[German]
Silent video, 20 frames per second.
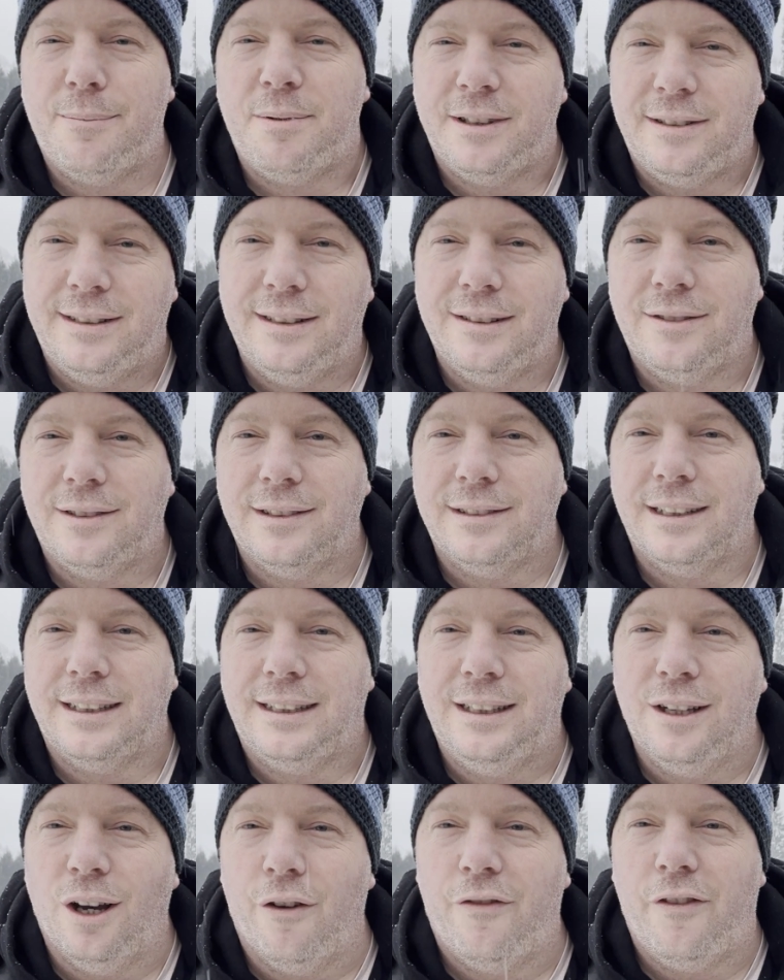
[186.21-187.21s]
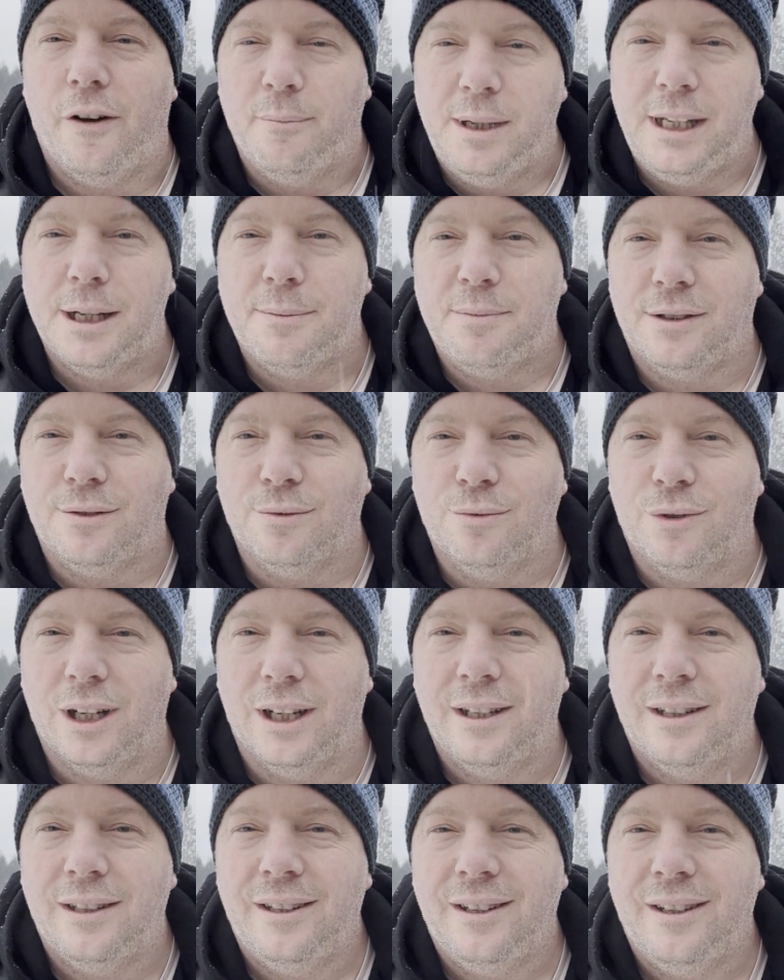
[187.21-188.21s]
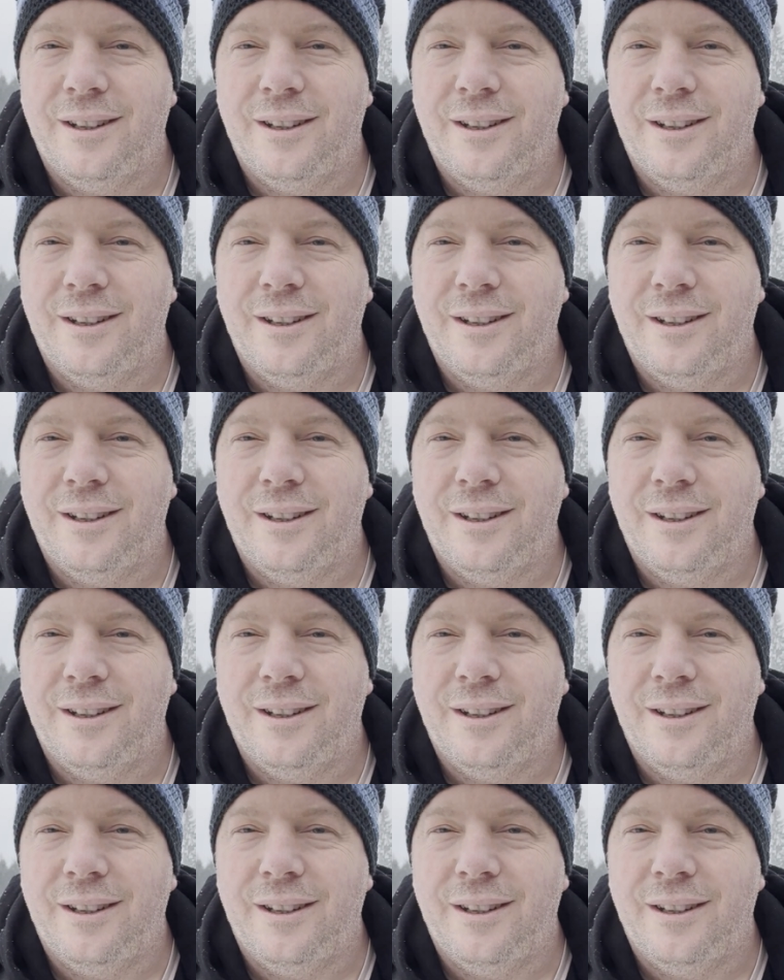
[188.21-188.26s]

beziehungsweise hier auch Familie besuche